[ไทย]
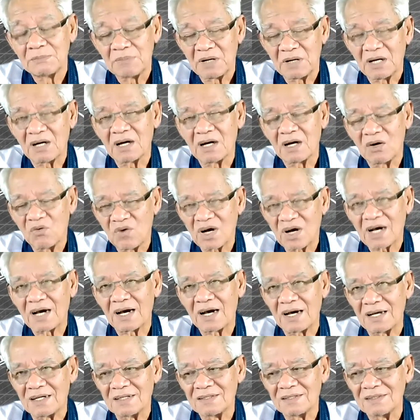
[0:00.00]
พระอว
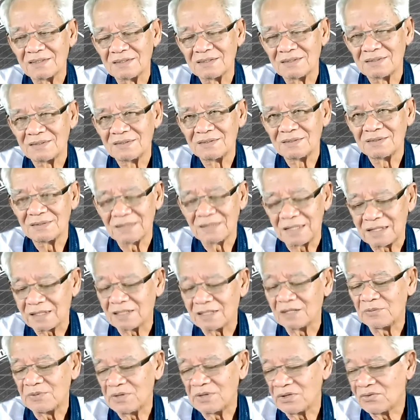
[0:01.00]
กาศนั่น
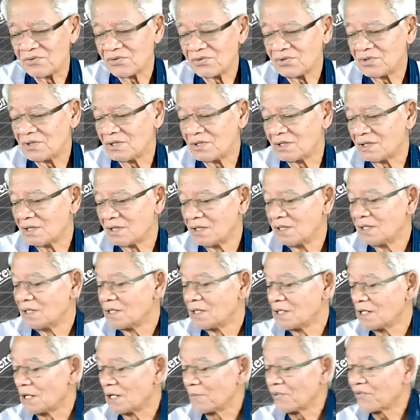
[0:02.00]
คือพ u r อนิจี
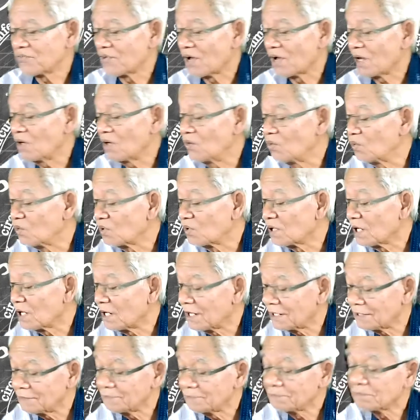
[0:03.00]
ในภาษาลุงนะ
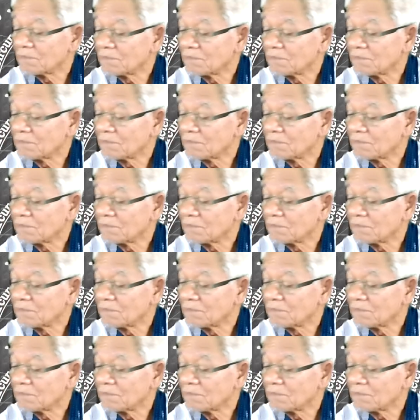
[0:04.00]
ฮะ